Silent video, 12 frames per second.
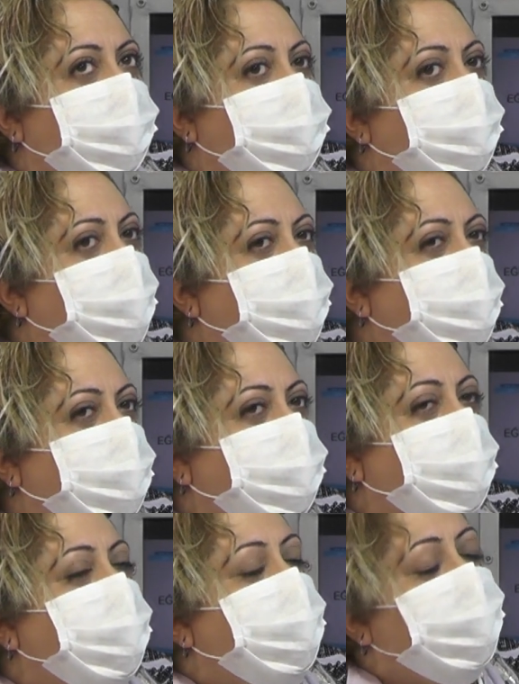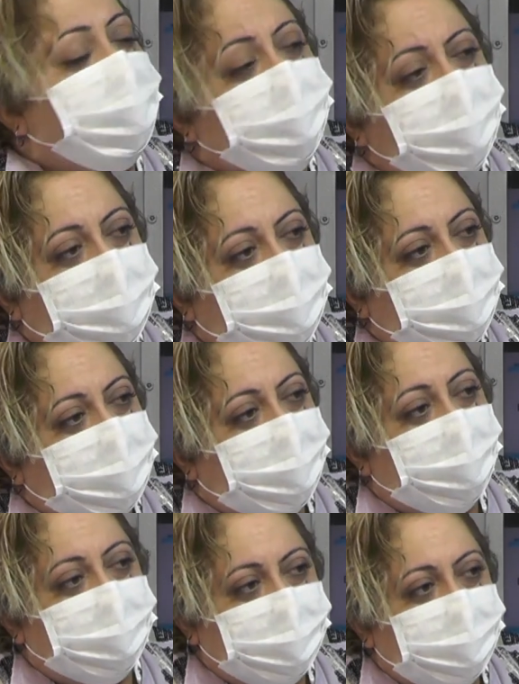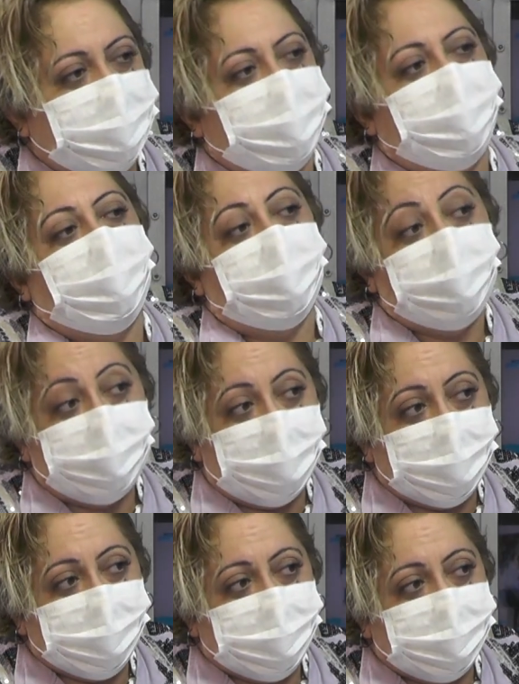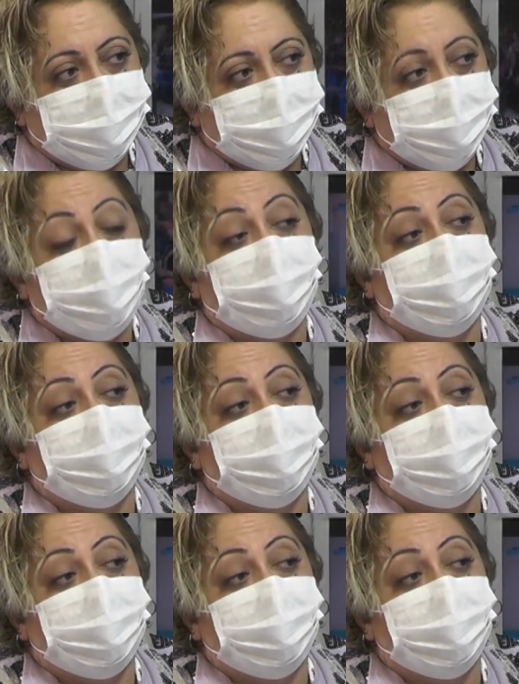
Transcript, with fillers: tam tamına 20 yıl hazır giyimle uğraştım. Birçok